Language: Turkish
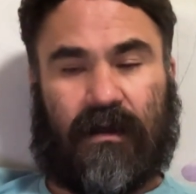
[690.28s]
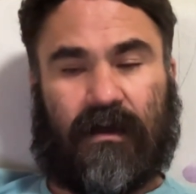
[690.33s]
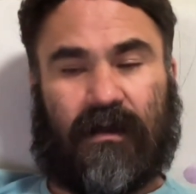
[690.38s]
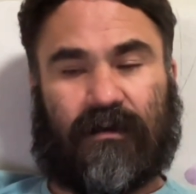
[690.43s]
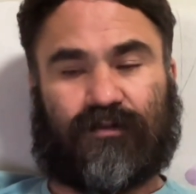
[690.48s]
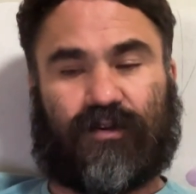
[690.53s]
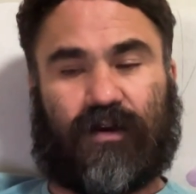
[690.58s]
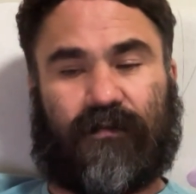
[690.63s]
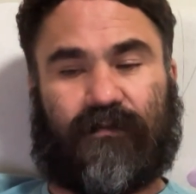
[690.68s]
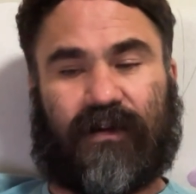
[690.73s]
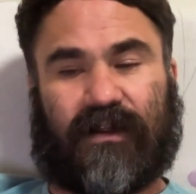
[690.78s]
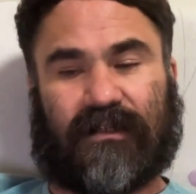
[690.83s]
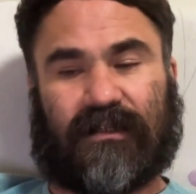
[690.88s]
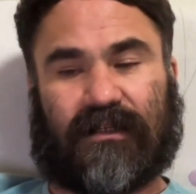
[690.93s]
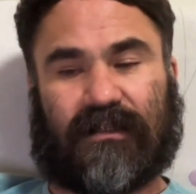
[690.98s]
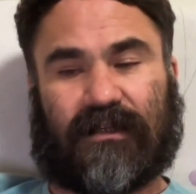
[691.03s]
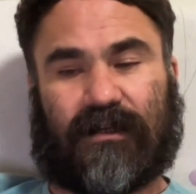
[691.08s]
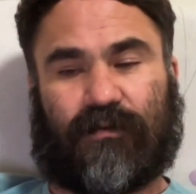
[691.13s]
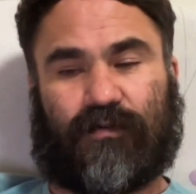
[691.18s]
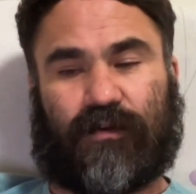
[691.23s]
Sir
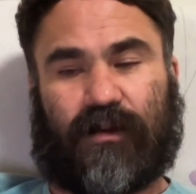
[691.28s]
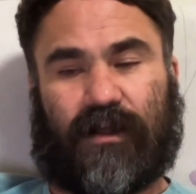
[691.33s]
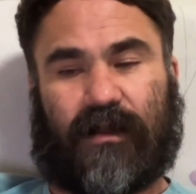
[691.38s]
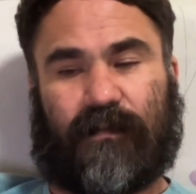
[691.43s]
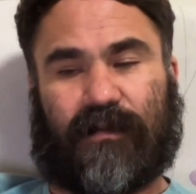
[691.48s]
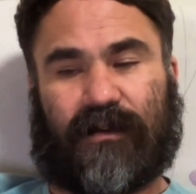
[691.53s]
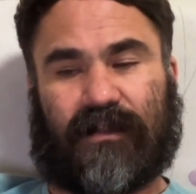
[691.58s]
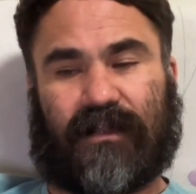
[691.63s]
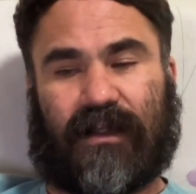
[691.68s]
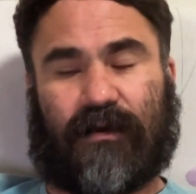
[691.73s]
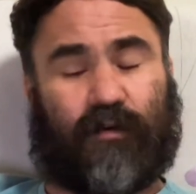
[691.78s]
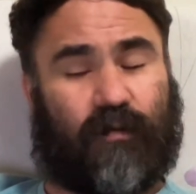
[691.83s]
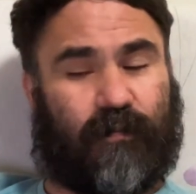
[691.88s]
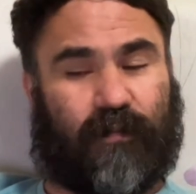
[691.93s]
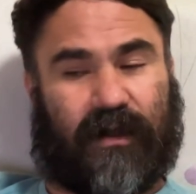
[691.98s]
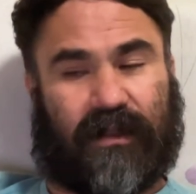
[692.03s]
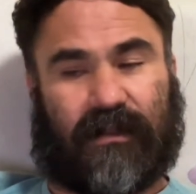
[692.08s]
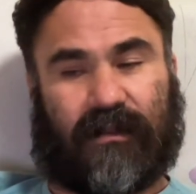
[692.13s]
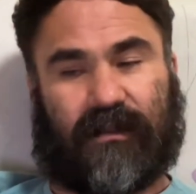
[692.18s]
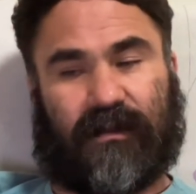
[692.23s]
Francis'in yüreği birden hop
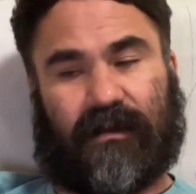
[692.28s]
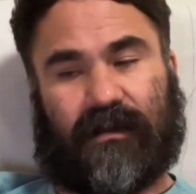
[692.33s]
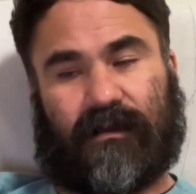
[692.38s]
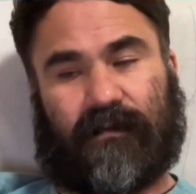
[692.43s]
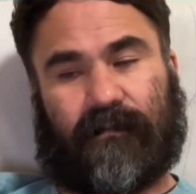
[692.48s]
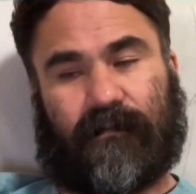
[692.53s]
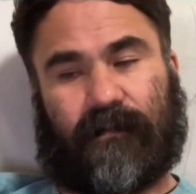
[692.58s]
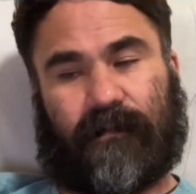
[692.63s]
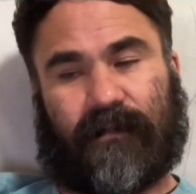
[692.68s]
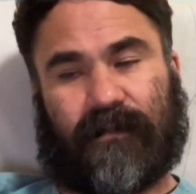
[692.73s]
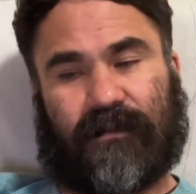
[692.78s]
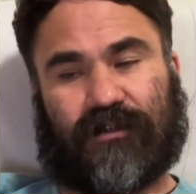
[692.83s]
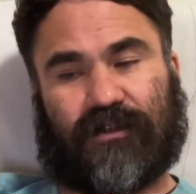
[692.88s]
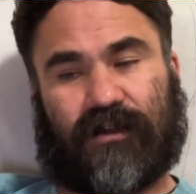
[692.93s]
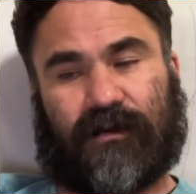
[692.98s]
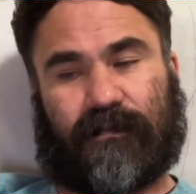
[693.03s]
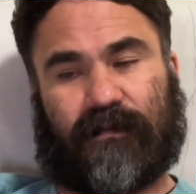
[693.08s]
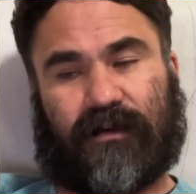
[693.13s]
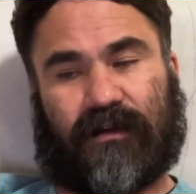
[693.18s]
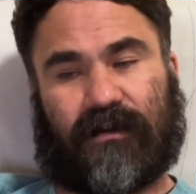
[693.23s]
etti.
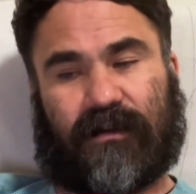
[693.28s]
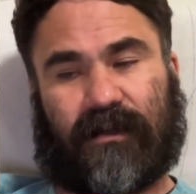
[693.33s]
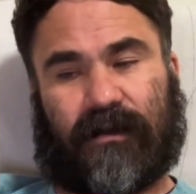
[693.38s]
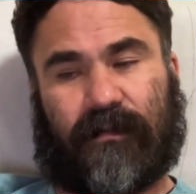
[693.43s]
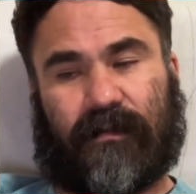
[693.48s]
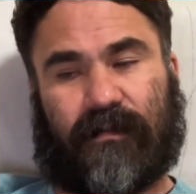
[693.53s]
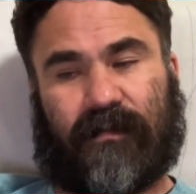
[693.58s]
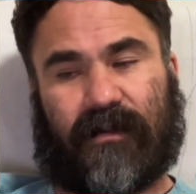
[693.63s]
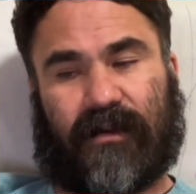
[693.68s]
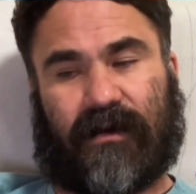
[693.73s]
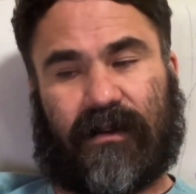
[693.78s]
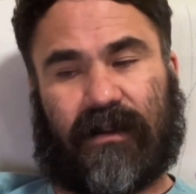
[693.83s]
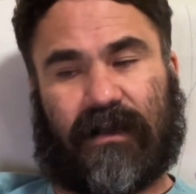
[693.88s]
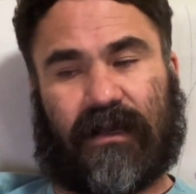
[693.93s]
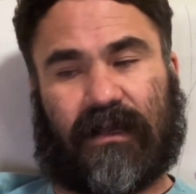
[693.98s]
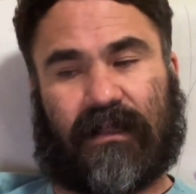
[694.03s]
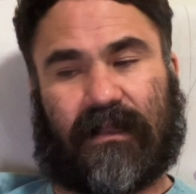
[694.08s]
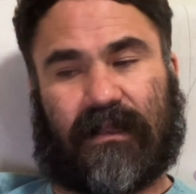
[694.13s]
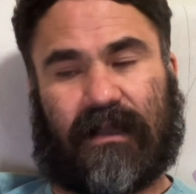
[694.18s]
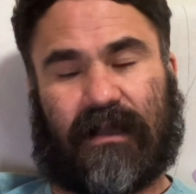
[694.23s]
Çırpınır gibi bir
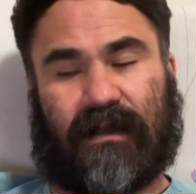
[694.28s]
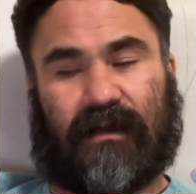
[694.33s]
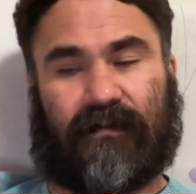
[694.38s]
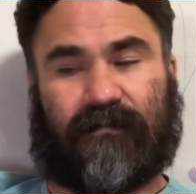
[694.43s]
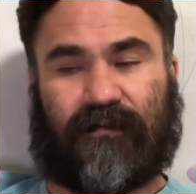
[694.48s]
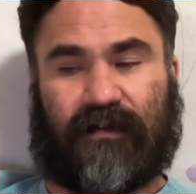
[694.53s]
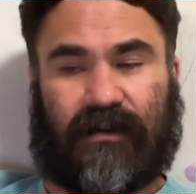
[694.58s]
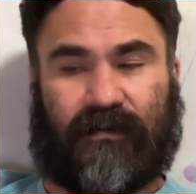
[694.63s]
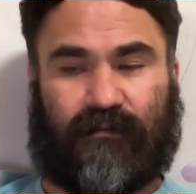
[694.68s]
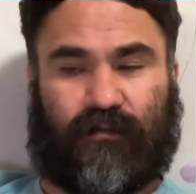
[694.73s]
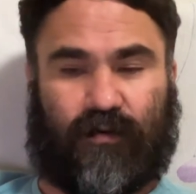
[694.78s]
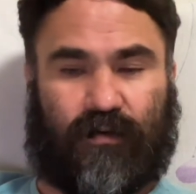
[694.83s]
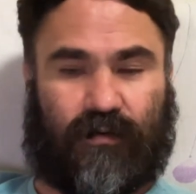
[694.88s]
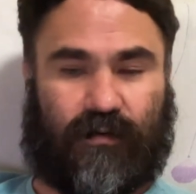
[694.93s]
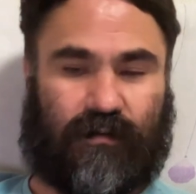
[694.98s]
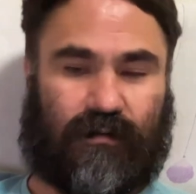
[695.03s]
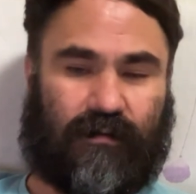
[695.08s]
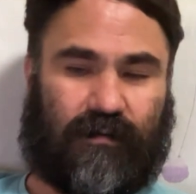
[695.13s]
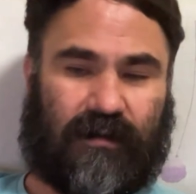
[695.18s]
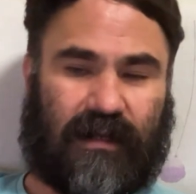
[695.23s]
hareketle
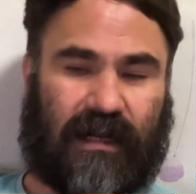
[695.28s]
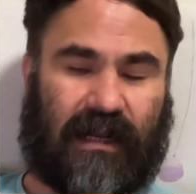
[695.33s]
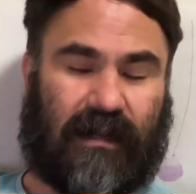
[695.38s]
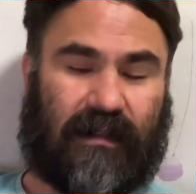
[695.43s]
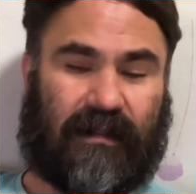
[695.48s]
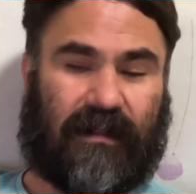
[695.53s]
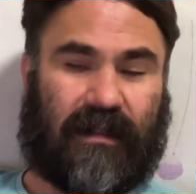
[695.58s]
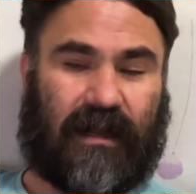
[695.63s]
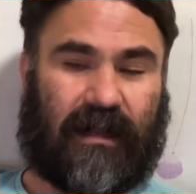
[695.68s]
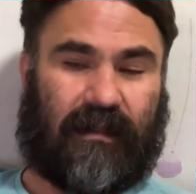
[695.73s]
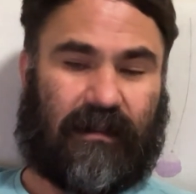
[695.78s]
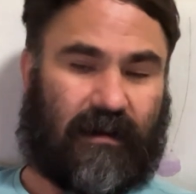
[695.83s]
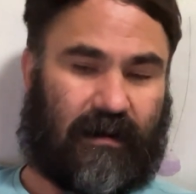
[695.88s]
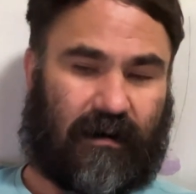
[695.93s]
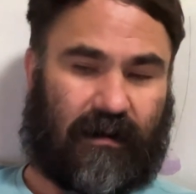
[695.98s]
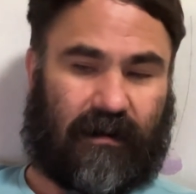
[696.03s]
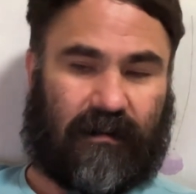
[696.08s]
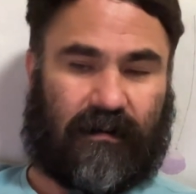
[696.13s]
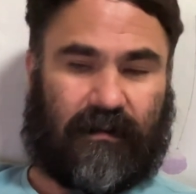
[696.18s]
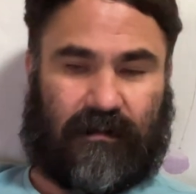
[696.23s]
Filifok'un elinden
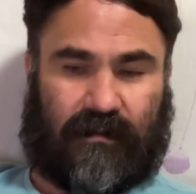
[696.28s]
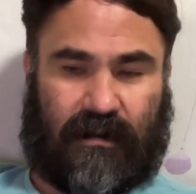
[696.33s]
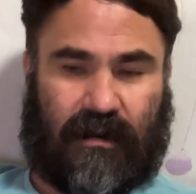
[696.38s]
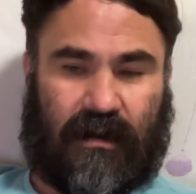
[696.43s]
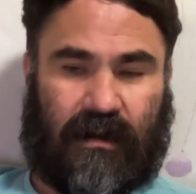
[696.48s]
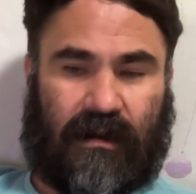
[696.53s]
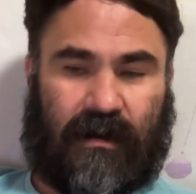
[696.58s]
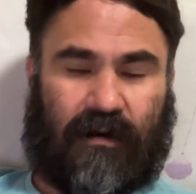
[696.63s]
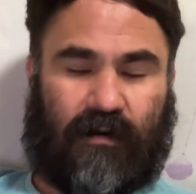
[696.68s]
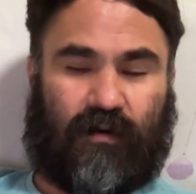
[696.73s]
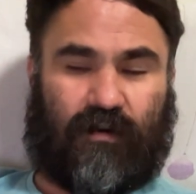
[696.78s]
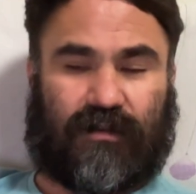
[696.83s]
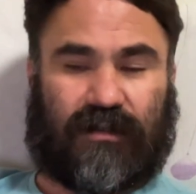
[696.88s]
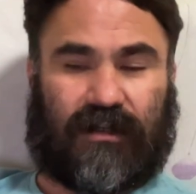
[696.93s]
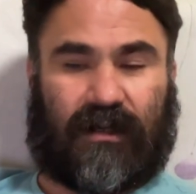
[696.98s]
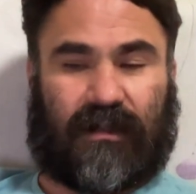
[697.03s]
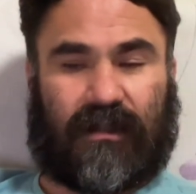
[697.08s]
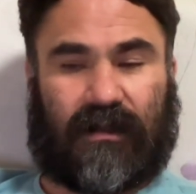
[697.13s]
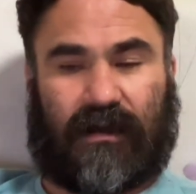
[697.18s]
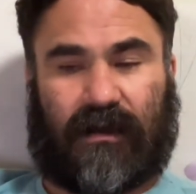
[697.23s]
yakaladı. O
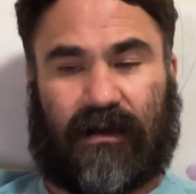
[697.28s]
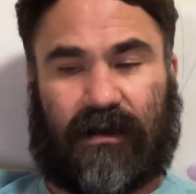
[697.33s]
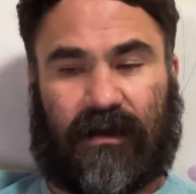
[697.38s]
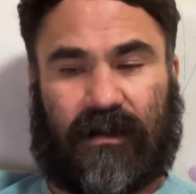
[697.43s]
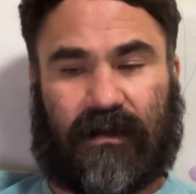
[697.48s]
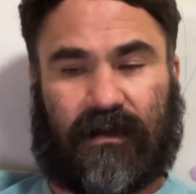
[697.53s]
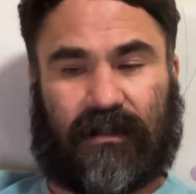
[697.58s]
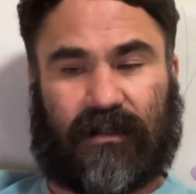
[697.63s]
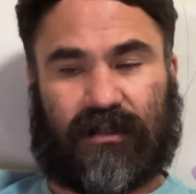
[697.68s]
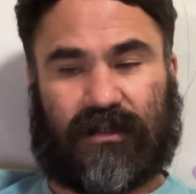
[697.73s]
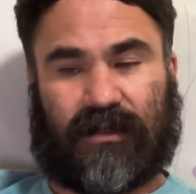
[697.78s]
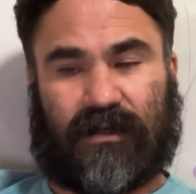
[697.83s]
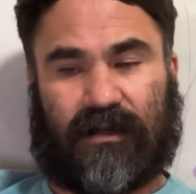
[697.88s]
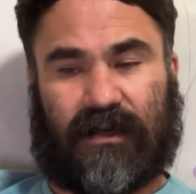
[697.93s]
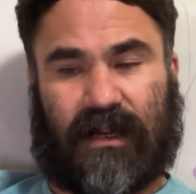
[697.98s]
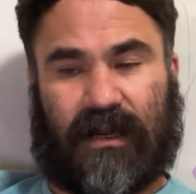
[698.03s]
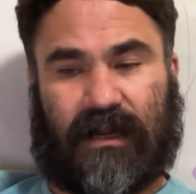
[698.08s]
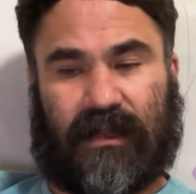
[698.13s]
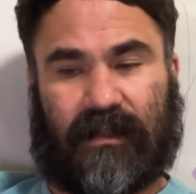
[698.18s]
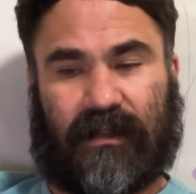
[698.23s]
sırada arkadaşının
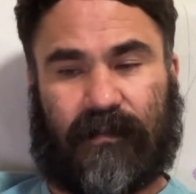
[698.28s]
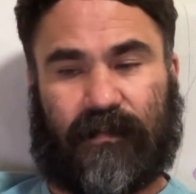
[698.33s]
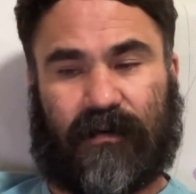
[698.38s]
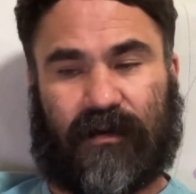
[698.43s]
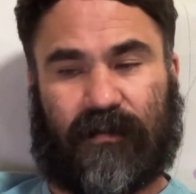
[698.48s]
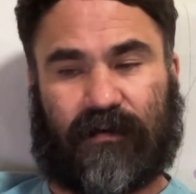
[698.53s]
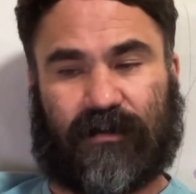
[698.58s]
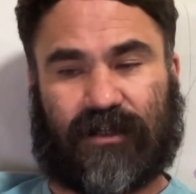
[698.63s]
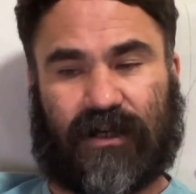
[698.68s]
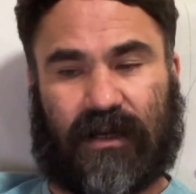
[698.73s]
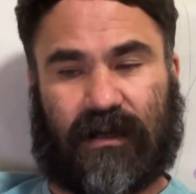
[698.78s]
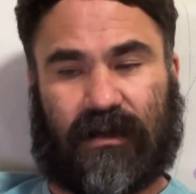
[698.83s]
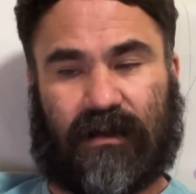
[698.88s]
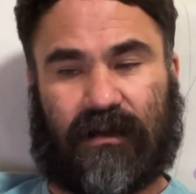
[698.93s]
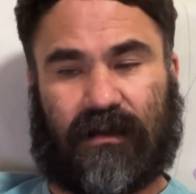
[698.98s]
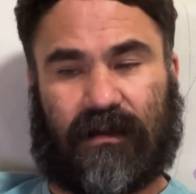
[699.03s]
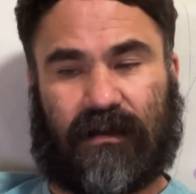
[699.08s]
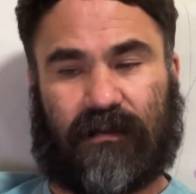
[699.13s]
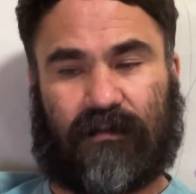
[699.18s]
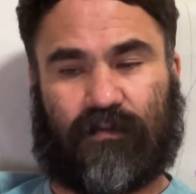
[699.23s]
elinde bir
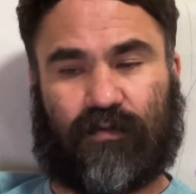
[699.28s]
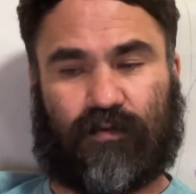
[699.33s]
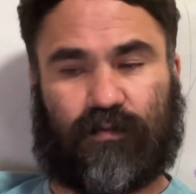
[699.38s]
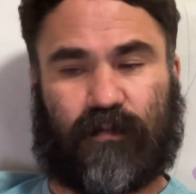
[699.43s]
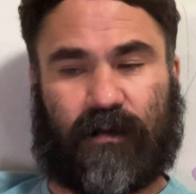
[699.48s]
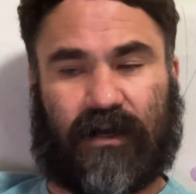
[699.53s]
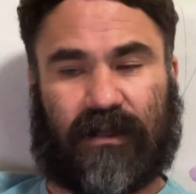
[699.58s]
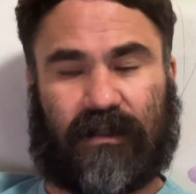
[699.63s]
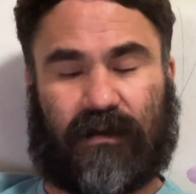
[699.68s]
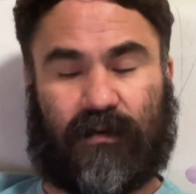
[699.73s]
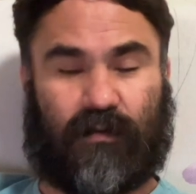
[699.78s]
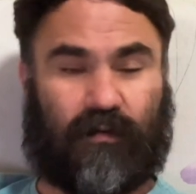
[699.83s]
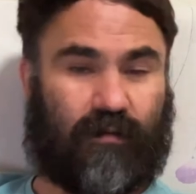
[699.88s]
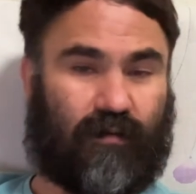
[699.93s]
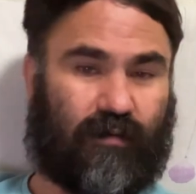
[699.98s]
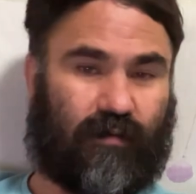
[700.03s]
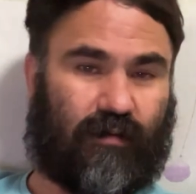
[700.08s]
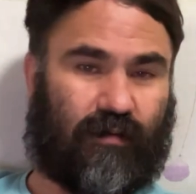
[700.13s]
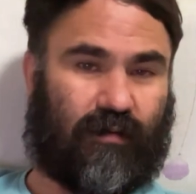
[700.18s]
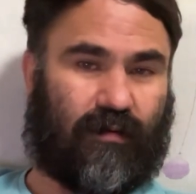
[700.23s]
bıçak tutmakta
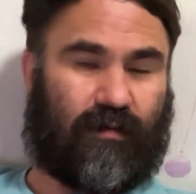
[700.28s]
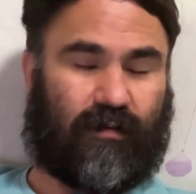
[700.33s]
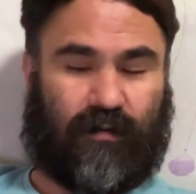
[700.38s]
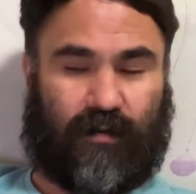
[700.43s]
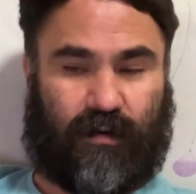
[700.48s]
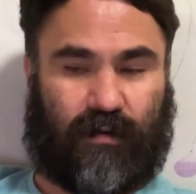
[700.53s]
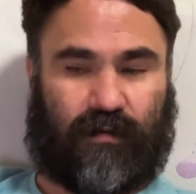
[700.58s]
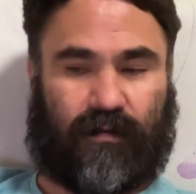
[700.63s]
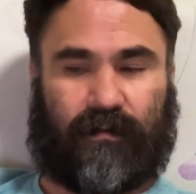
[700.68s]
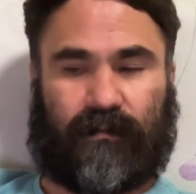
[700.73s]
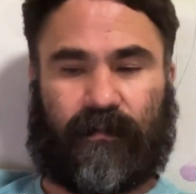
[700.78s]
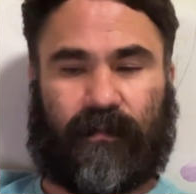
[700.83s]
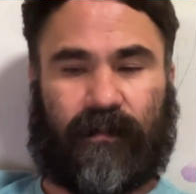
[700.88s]
olduğunu gördü.